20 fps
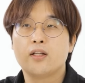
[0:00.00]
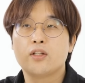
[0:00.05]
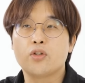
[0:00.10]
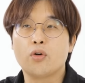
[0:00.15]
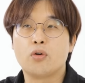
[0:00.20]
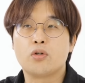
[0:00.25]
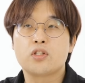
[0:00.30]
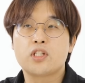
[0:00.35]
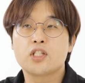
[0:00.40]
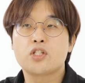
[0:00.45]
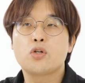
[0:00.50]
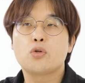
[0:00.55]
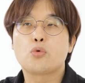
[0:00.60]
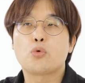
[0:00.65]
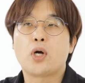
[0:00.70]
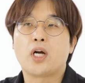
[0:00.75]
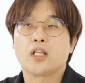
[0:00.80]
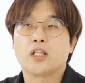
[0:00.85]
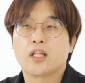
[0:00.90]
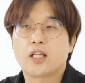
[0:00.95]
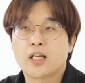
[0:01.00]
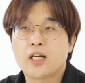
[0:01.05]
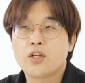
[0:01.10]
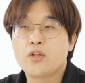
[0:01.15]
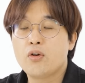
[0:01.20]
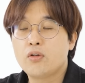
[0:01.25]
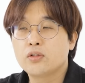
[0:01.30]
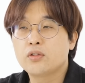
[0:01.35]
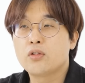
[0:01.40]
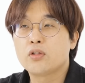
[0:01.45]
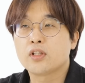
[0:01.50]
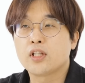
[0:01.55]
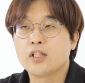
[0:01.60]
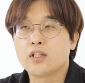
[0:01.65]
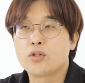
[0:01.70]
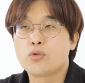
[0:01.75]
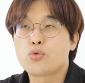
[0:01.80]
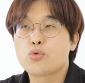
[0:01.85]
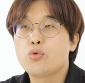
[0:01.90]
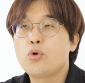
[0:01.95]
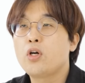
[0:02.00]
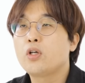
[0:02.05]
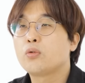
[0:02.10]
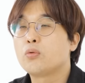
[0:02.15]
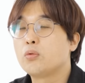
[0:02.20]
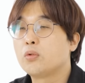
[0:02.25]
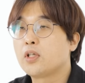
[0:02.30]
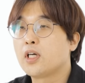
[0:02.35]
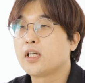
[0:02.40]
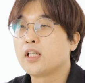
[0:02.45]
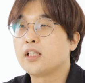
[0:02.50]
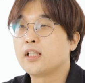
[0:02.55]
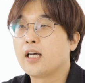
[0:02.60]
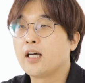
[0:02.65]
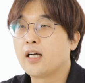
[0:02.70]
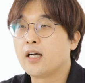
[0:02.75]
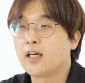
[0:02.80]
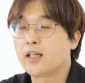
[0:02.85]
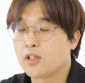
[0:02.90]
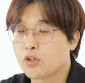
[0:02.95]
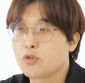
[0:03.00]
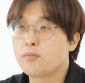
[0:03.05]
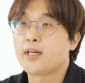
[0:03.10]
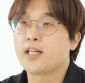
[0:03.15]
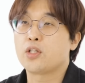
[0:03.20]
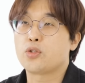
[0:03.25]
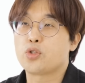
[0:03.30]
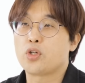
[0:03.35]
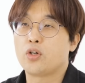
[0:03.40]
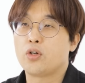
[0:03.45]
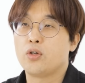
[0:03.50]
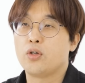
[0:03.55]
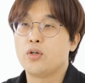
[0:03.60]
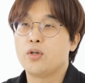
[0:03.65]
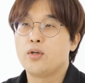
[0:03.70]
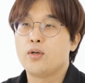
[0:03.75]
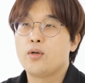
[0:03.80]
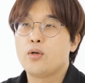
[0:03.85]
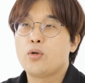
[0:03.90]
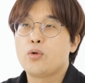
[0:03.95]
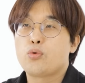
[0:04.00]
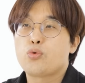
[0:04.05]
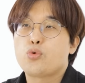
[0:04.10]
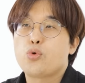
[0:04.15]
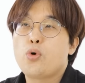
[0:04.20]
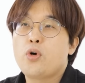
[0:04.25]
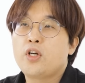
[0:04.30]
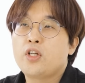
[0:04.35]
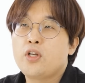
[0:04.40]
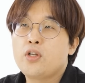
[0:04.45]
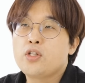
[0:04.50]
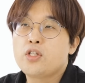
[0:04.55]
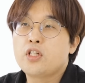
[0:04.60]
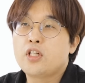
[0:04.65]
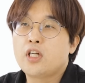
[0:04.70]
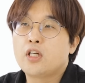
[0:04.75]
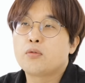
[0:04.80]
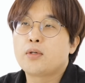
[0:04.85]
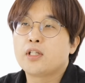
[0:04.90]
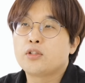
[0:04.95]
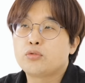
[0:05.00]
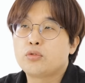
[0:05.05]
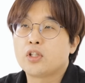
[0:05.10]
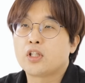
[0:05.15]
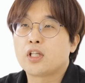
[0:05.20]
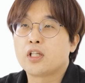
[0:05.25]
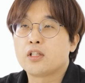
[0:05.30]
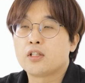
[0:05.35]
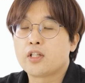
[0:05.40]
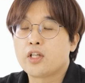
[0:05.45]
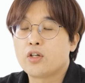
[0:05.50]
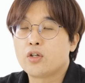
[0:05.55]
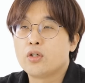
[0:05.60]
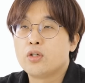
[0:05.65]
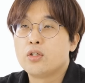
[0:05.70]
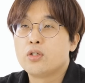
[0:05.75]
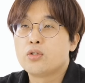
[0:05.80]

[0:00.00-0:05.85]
경제적 관계가 형성되는 초월 공간이다 라고 말이죠. 초월 현실이라고 할 수도 있겠는데요.